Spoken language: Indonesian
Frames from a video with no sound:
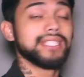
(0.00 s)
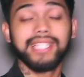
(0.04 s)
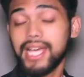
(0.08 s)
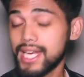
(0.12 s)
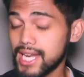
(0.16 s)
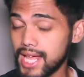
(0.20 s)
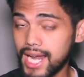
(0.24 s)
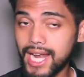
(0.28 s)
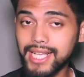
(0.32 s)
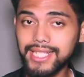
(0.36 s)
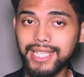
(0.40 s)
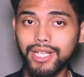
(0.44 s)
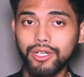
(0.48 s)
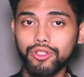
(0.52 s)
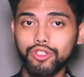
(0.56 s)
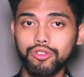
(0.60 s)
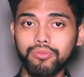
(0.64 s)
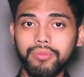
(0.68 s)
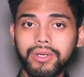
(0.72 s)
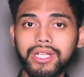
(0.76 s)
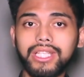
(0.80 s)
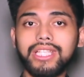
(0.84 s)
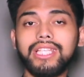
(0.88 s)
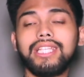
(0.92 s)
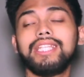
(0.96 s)
mencari alasan
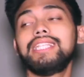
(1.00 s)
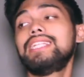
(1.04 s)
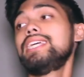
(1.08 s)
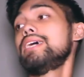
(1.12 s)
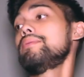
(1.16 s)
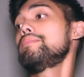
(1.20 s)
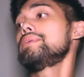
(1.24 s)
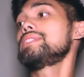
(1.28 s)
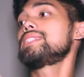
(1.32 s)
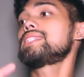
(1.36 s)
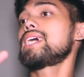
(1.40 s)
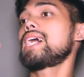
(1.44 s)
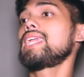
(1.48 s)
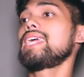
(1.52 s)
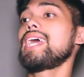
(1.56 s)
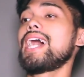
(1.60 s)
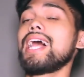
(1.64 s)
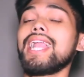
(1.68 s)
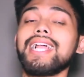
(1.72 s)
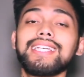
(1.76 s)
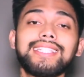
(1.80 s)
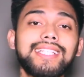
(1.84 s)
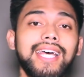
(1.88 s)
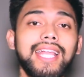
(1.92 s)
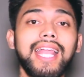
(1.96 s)
untuk pergi dia mencari
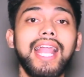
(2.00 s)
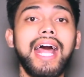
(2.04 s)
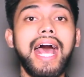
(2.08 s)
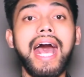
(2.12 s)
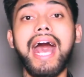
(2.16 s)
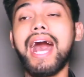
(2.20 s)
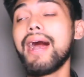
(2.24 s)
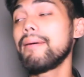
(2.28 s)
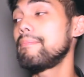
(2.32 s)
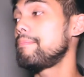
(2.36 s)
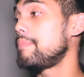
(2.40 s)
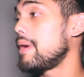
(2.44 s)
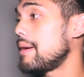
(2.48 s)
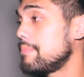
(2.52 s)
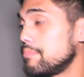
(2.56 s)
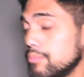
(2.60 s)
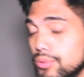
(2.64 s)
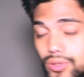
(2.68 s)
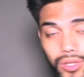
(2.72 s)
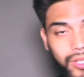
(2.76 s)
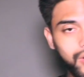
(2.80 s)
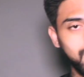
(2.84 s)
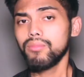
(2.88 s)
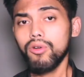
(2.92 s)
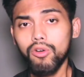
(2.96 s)
alasan
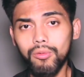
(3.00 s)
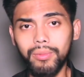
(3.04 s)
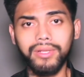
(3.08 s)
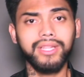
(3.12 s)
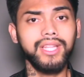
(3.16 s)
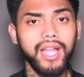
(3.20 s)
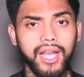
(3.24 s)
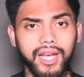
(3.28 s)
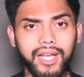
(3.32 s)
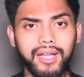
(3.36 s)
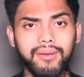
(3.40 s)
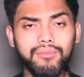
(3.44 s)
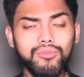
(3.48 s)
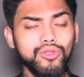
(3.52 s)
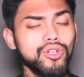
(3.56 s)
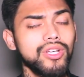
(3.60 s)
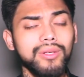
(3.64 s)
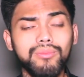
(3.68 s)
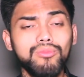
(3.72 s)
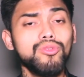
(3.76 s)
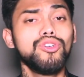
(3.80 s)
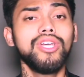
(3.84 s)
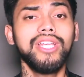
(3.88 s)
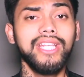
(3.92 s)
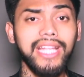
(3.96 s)
apapun bro bentar ya
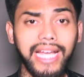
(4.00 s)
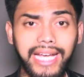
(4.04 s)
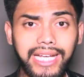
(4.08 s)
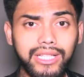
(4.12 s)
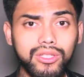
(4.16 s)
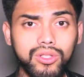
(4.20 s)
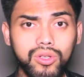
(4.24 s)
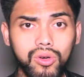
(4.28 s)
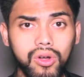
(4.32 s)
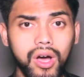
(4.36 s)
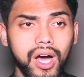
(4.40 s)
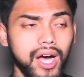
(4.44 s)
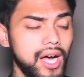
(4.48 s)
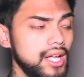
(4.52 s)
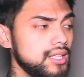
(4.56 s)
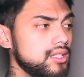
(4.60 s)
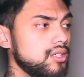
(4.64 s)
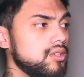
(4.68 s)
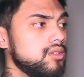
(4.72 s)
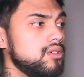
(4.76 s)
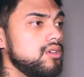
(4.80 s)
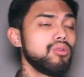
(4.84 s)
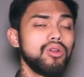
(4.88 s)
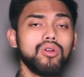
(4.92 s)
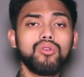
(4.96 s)
mungkin mungkin kayak gitu doang
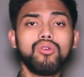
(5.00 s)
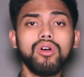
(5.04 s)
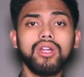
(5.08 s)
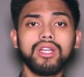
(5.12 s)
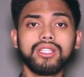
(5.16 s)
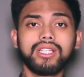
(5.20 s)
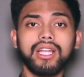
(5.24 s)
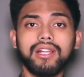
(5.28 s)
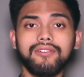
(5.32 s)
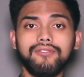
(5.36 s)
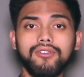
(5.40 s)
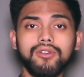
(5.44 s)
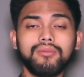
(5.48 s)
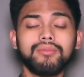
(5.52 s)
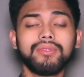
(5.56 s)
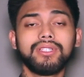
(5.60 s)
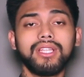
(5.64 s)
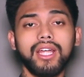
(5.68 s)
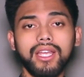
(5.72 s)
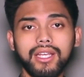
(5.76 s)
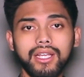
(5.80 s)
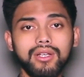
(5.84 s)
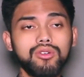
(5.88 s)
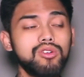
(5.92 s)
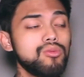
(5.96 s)
atau bro gue udah telepon
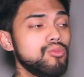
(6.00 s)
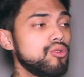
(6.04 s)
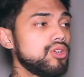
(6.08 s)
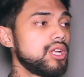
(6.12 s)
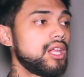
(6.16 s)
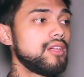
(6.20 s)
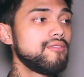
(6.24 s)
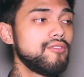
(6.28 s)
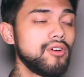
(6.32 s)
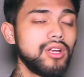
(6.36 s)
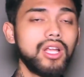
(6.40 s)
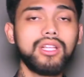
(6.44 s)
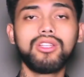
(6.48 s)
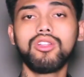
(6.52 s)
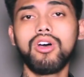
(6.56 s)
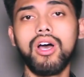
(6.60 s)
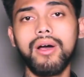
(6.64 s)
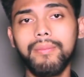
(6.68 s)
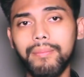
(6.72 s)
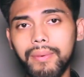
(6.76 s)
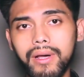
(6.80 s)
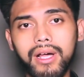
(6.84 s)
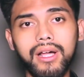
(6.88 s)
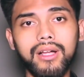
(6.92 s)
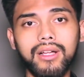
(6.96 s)
bentar ya gue mau telepon atau
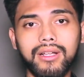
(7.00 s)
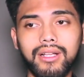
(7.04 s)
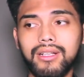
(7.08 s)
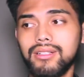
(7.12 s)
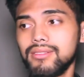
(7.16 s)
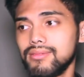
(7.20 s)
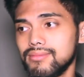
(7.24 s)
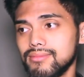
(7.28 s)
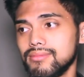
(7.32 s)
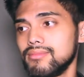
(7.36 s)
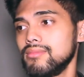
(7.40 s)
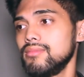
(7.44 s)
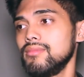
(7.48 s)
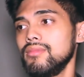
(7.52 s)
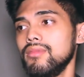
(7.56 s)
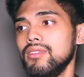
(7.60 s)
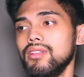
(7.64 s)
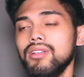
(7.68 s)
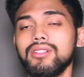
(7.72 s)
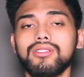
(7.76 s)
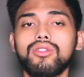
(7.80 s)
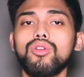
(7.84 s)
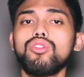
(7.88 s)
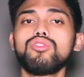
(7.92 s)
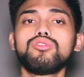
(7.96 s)
apa
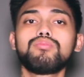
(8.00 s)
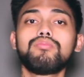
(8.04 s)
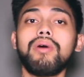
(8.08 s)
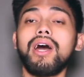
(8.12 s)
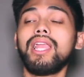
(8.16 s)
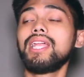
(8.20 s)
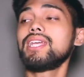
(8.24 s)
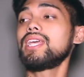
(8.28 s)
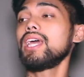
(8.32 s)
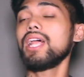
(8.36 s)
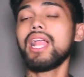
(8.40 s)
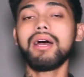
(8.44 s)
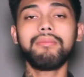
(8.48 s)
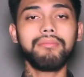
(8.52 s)
Terus baliknya